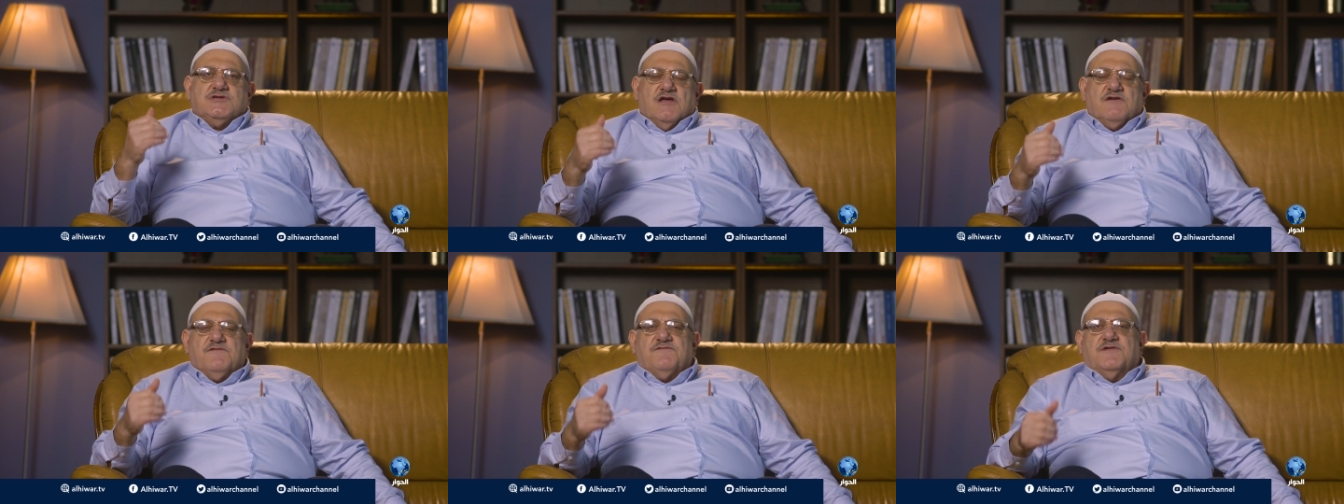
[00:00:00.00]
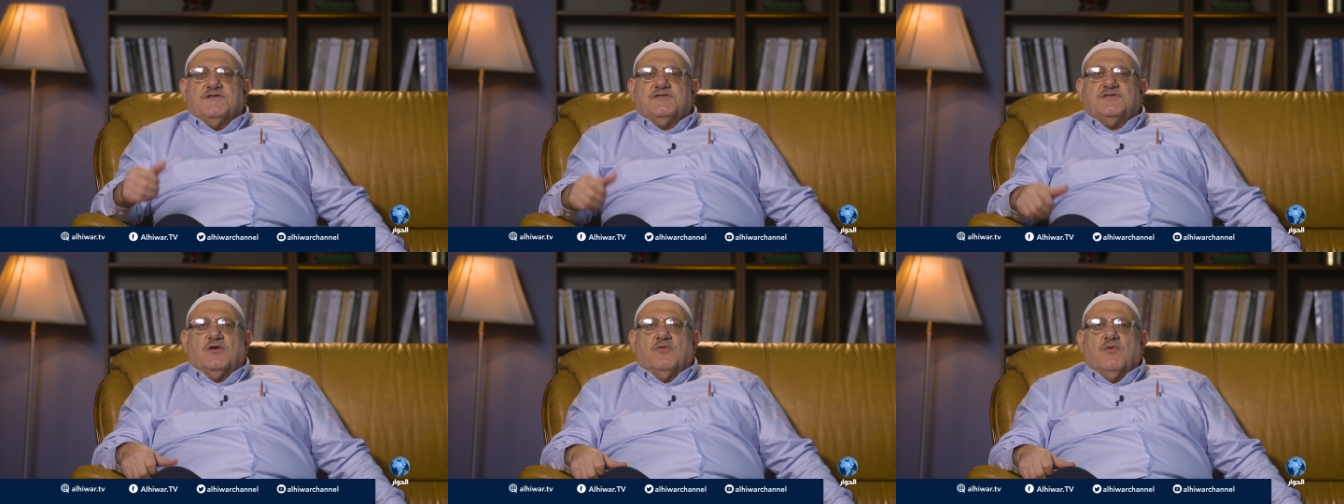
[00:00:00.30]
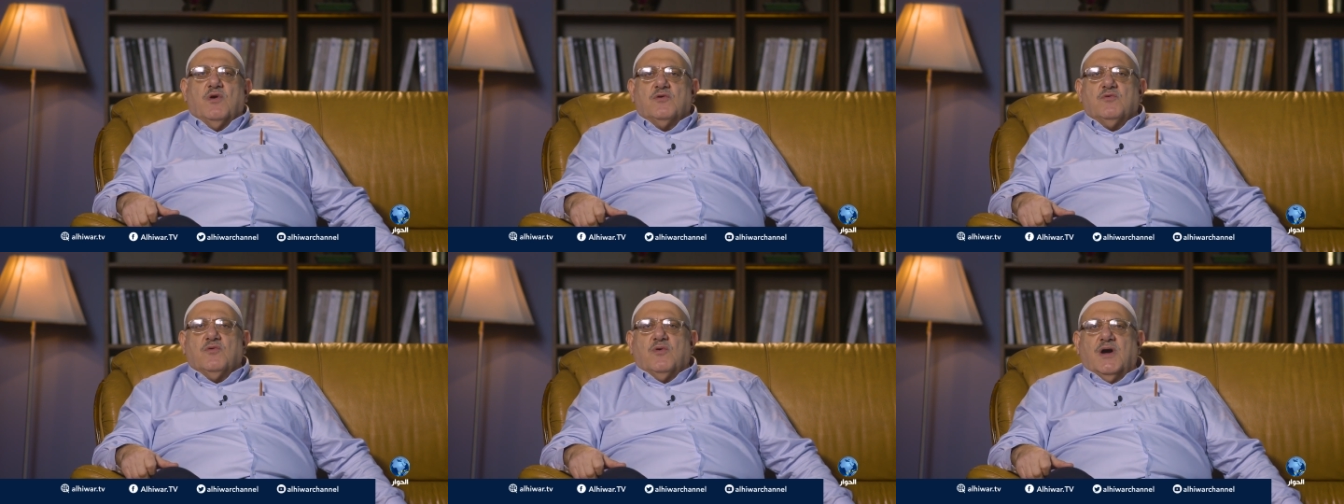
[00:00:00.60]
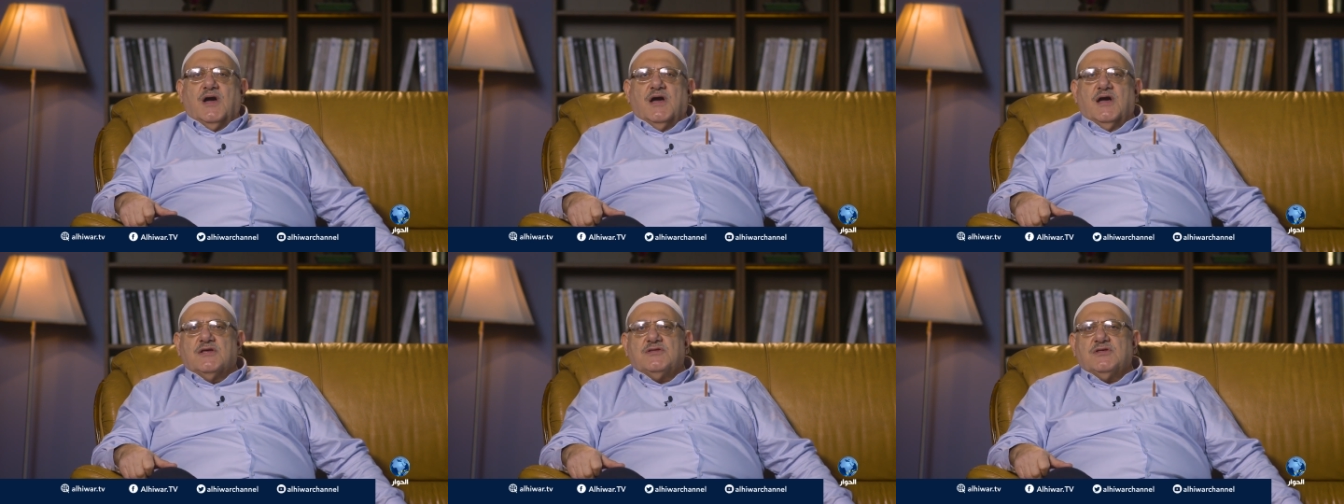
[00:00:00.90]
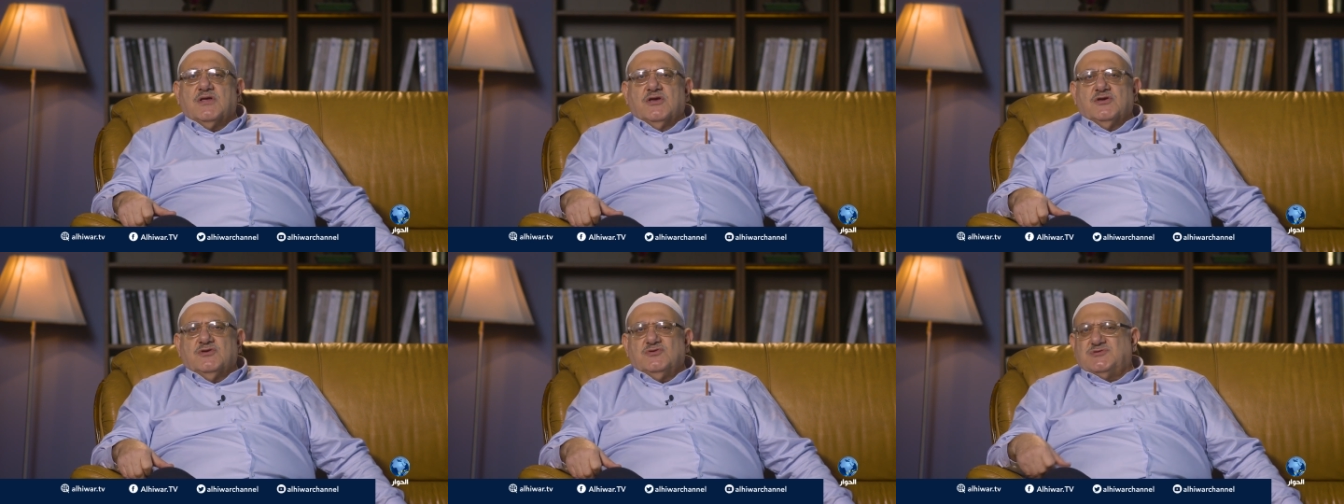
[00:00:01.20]
سقف
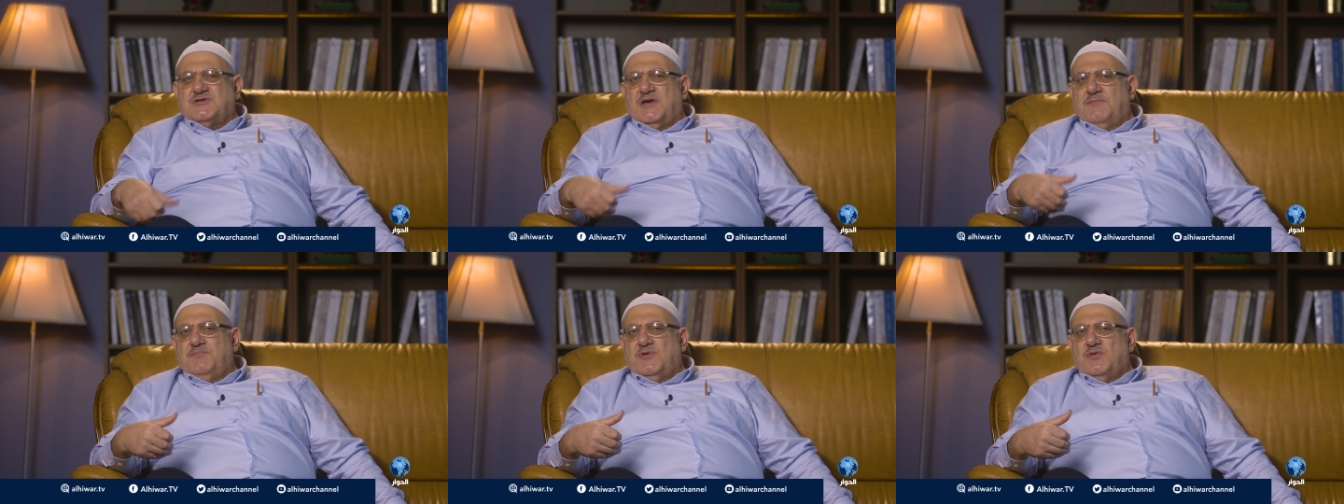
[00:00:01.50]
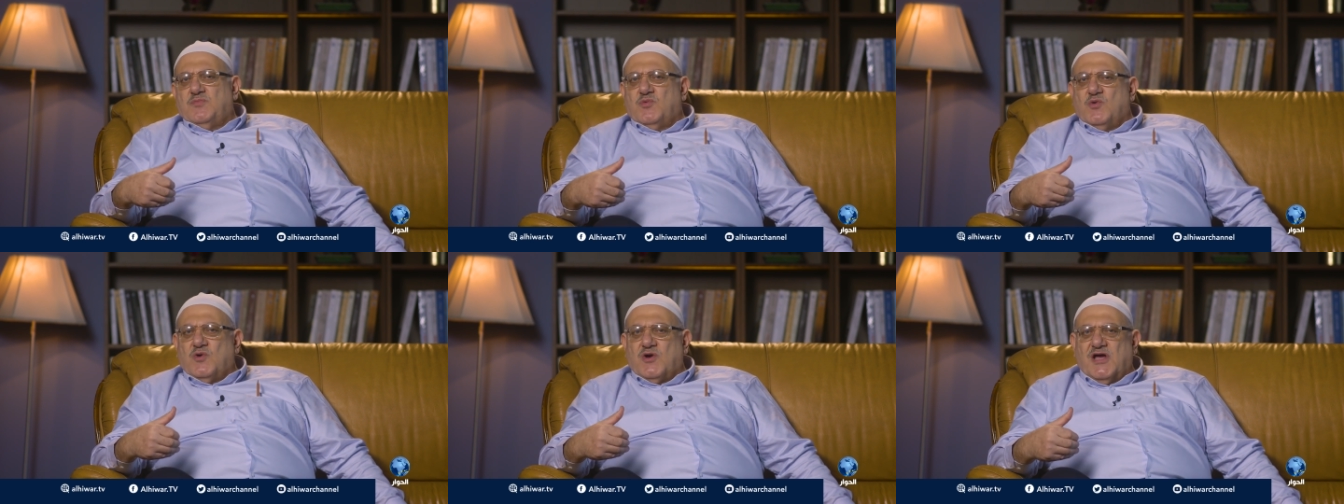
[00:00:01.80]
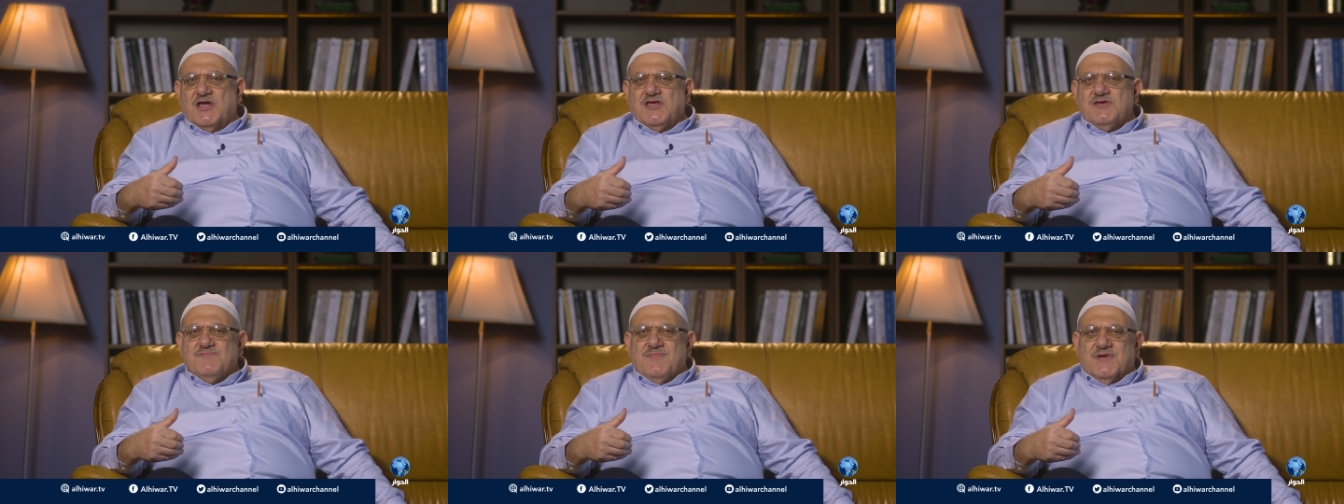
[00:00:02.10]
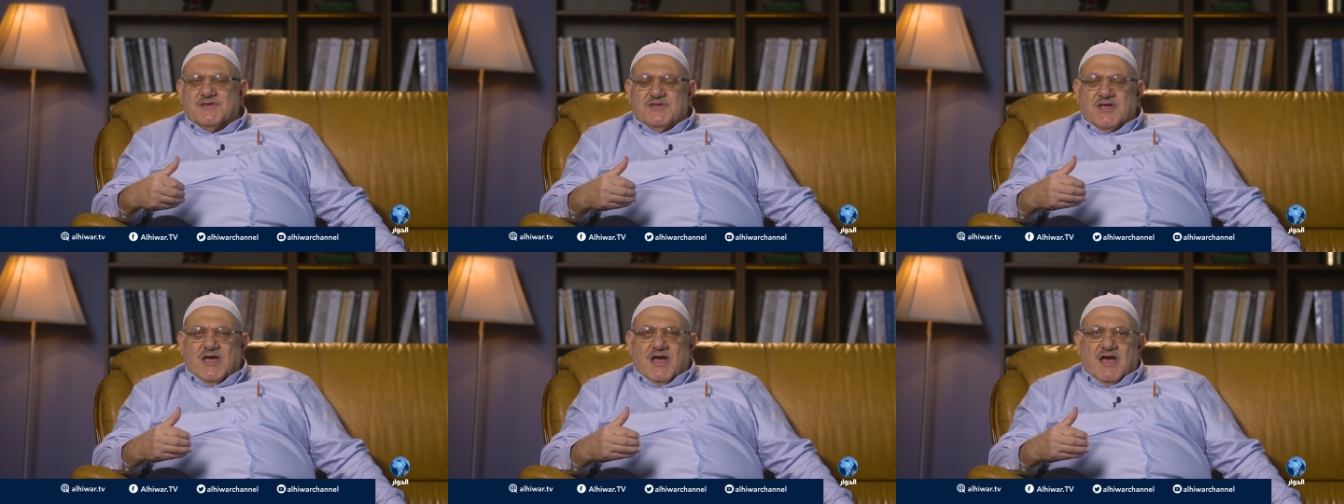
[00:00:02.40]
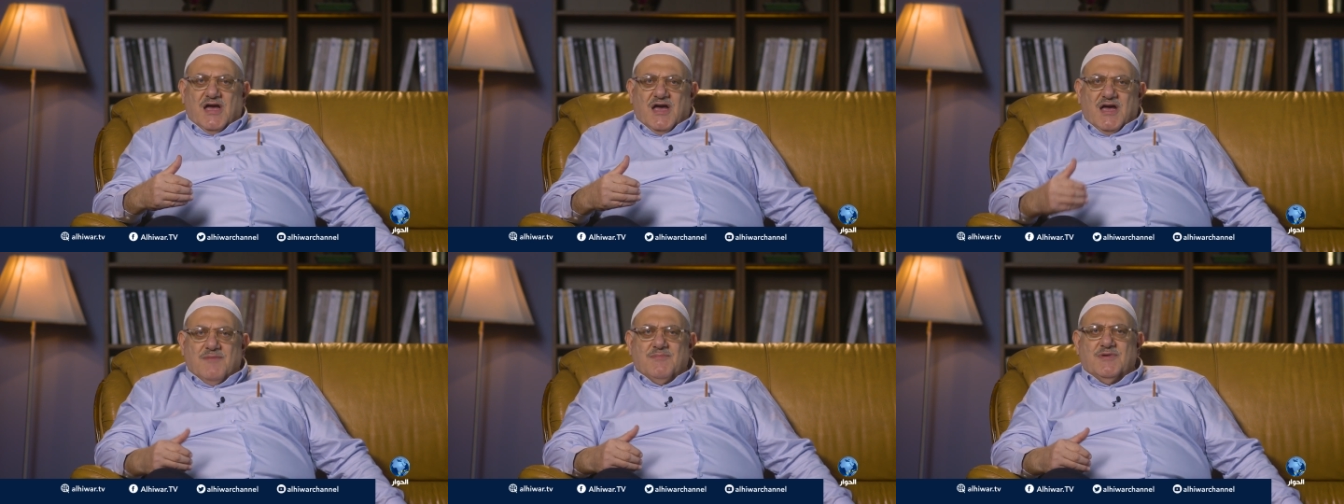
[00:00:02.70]
التوقعات يسبب خيبة
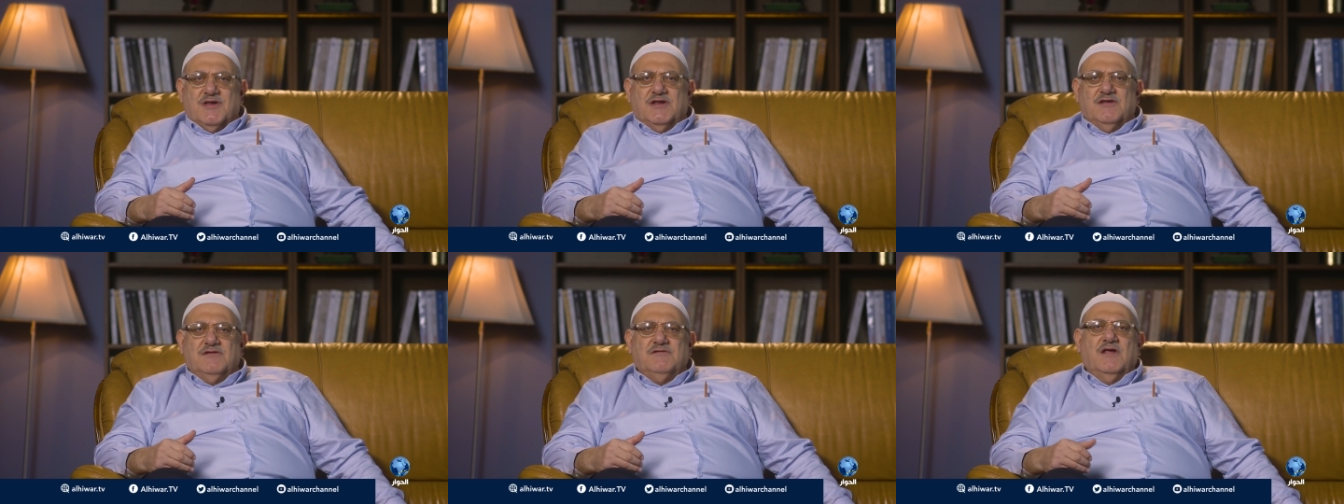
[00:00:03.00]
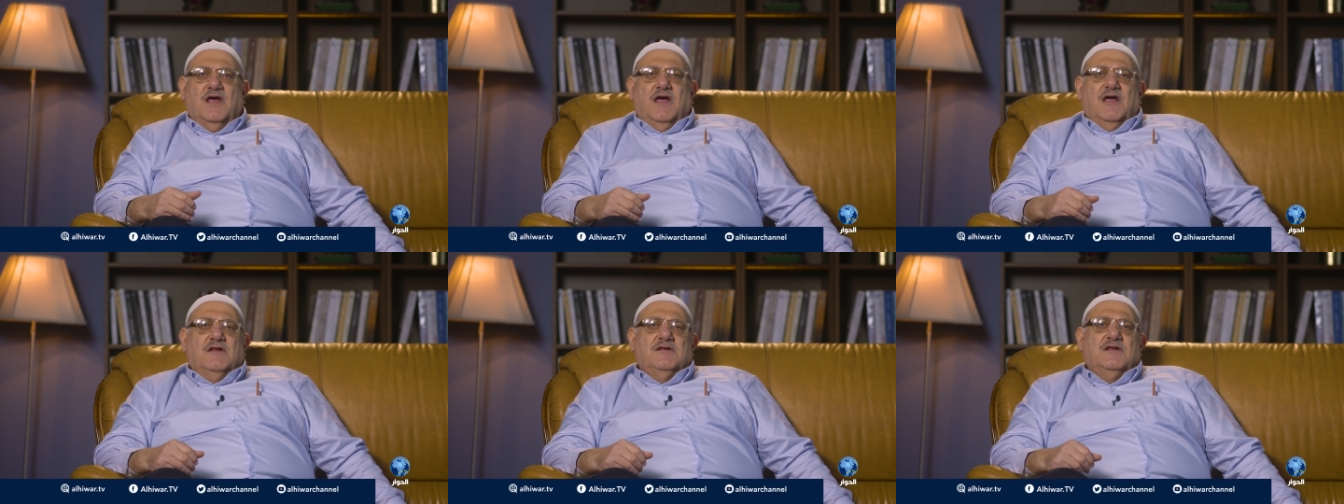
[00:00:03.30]
أمل